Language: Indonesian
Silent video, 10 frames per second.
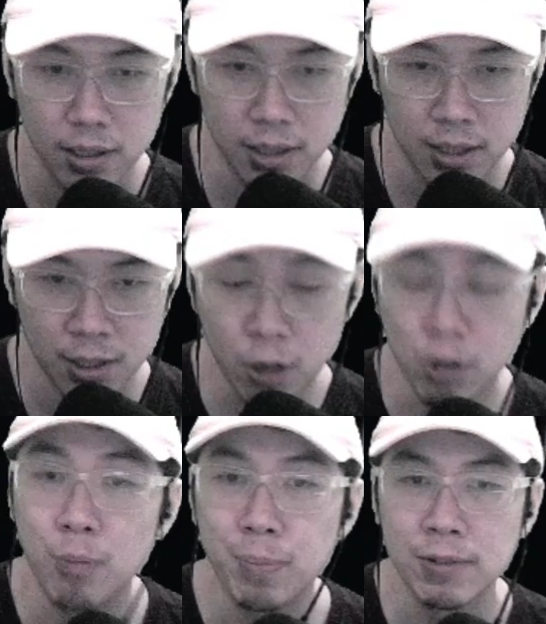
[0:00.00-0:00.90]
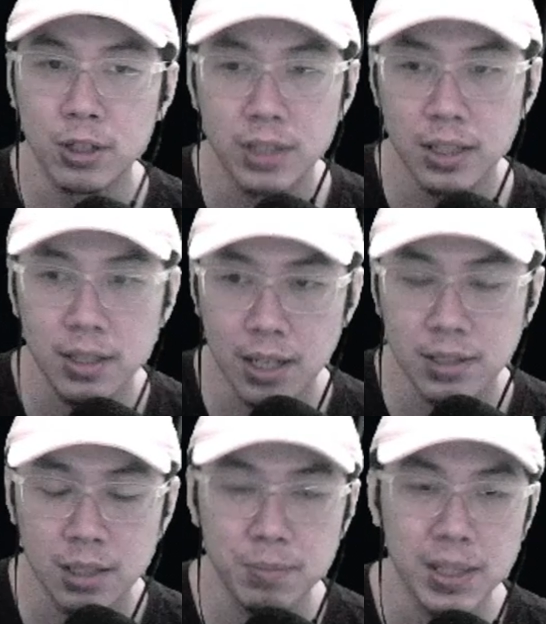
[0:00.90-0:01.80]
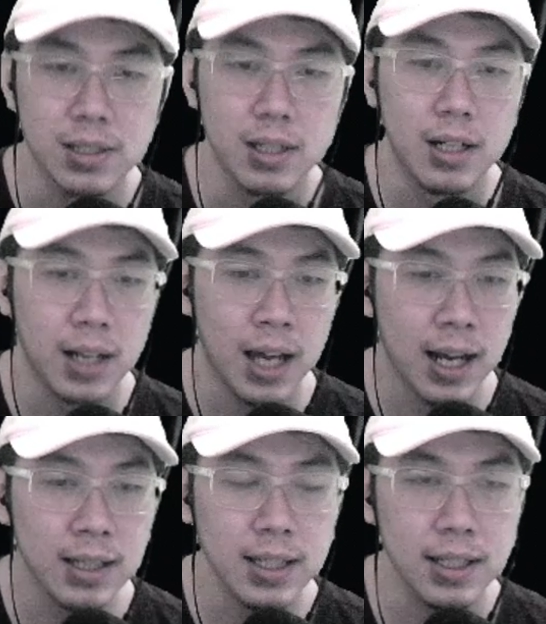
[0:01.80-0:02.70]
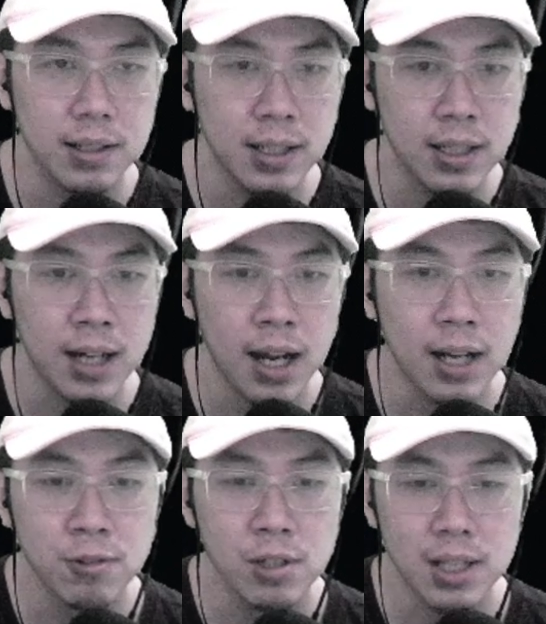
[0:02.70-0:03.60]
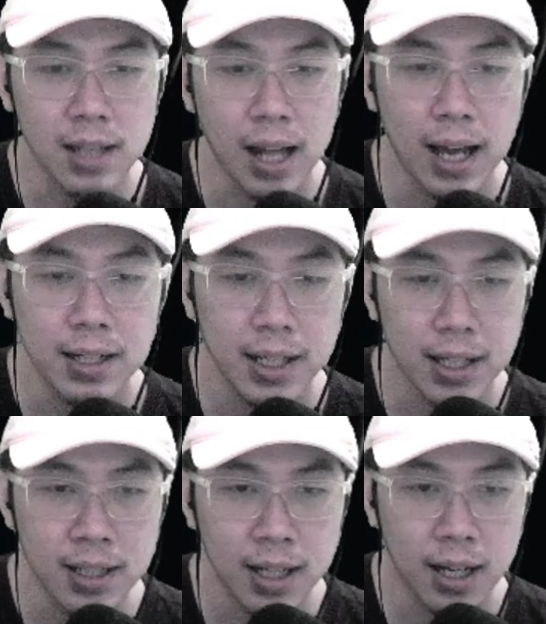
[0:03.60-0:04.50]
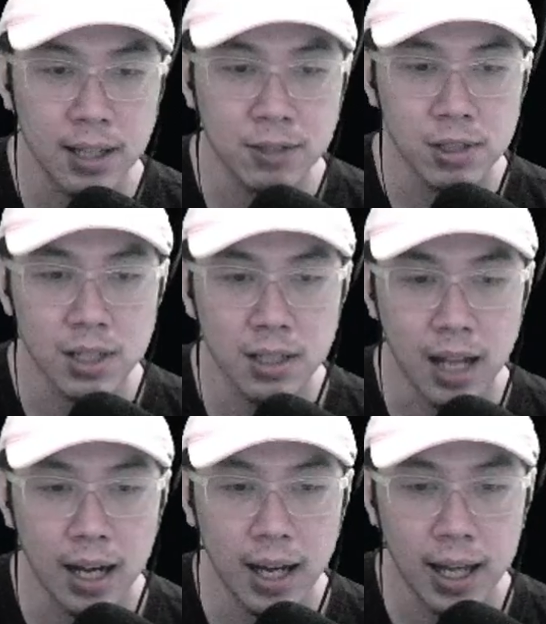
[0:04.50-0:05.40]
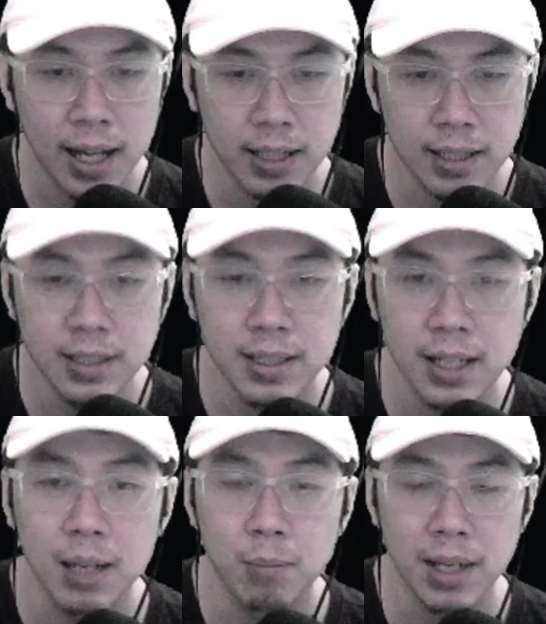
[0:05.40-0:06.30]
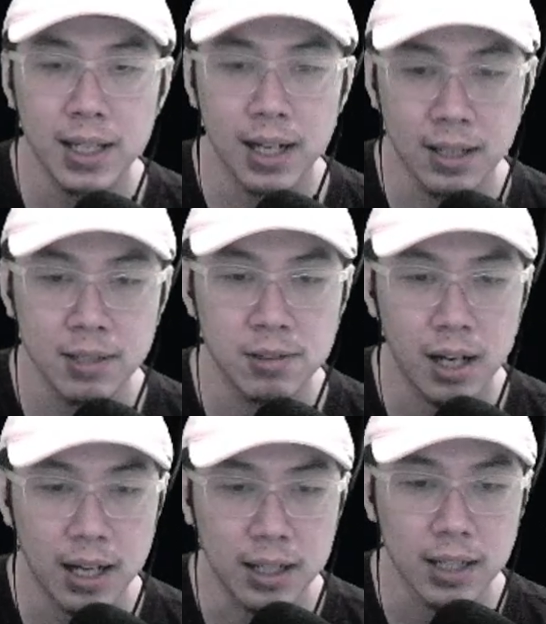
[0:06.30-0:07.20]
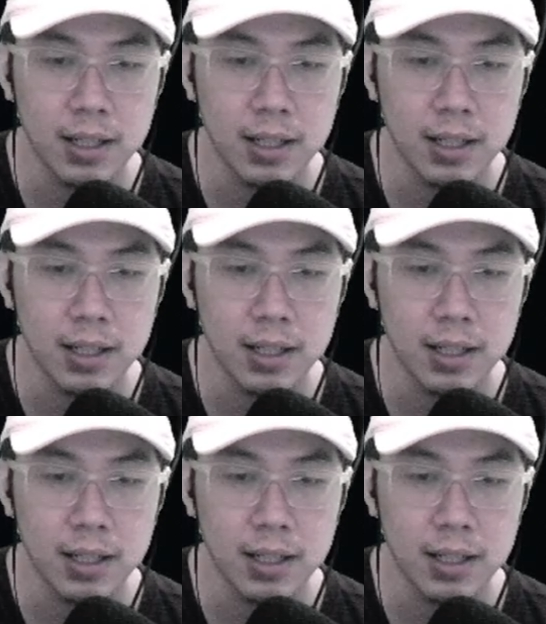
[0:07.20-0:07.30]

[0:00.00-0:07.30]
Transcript: uh, eh, non open world jadi dungeon based. Nah nanti uh, akan gue sertakan deh, uh, akan gue sertakan ininya gameplaynya nanti gue akan cut.